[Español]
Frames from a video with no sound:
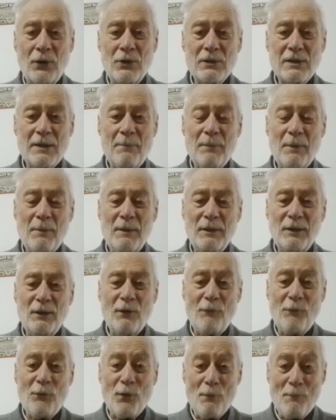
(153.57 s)
nos han
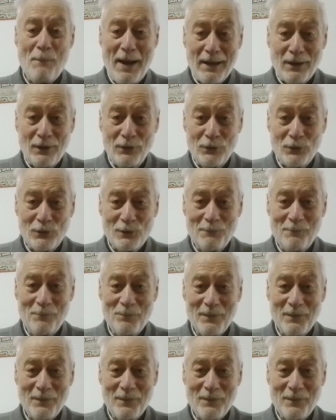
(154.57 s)
permitido formarnos